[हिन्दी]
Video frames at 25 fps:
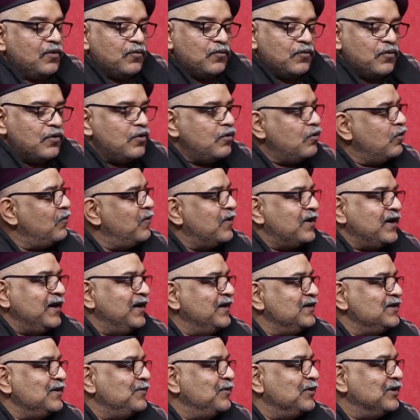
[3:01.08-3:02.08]
वो
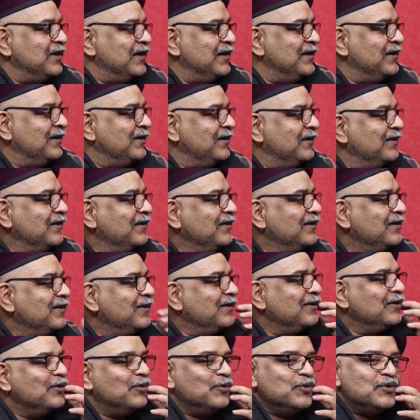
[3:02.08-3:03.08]
ओवर जब होता है ना
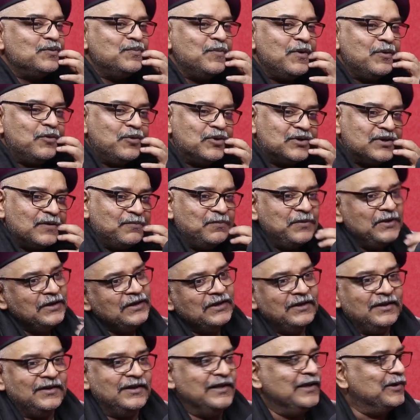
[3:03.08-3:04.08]
तो उसमें वो सब
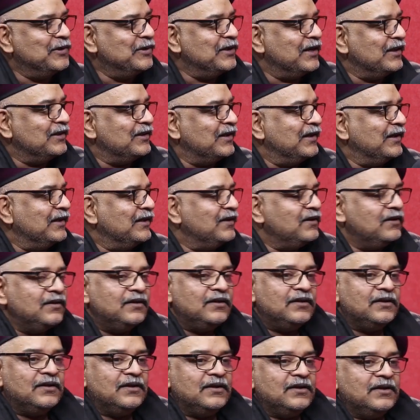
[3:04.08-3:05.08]
भी ठीक हो जाता
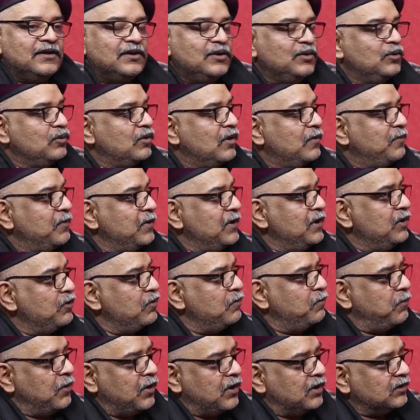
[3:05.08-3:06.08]
है तो अपने
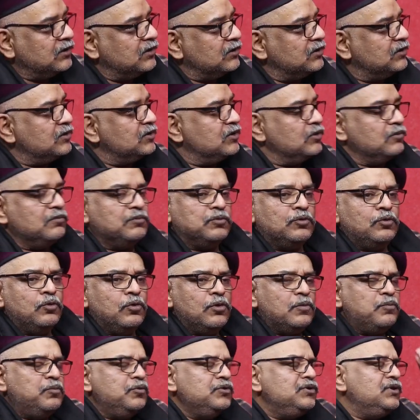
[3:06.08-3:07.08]
को बहुत
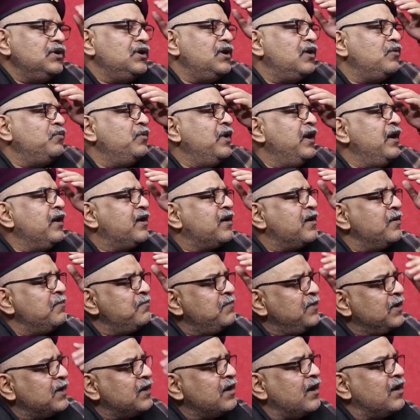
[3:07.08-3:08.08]
लोग पूछते हैं यार वेलकम
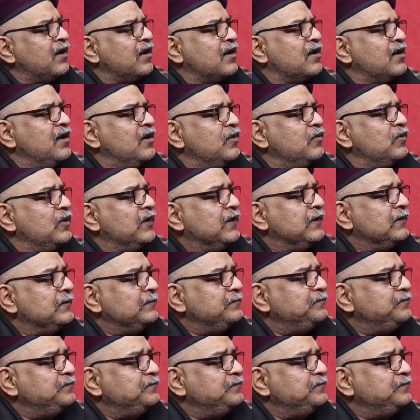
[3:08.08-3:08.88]
में क्या रखा हुआ है